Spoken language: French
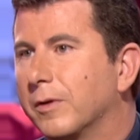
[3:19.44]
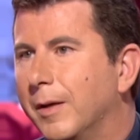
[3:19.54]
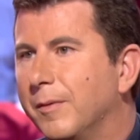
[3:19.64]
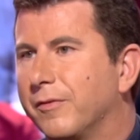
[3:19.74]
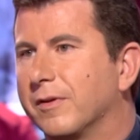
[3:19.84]

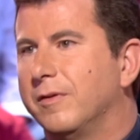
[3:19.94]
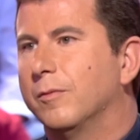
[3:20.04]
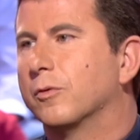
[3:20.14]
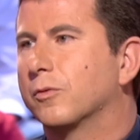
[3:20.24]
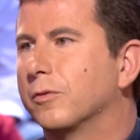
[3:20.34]
aime,
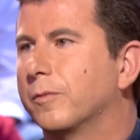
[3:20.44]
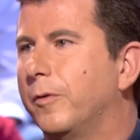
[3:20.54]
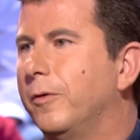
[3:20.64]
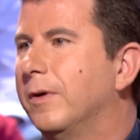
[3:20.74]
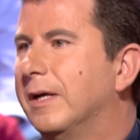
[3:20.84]
effectivement, on ne compte
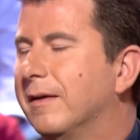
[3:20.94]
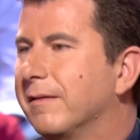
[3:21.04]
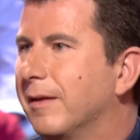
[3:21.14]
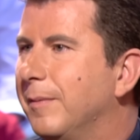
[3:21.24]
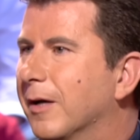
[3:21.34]
plus.
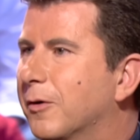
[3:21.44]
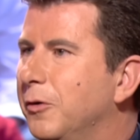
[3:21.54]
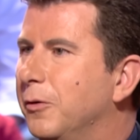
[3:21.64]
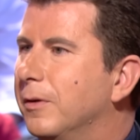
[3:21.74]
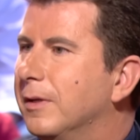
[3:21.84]
Pascal, bien
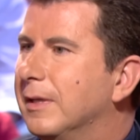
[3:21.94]
connu. Surtout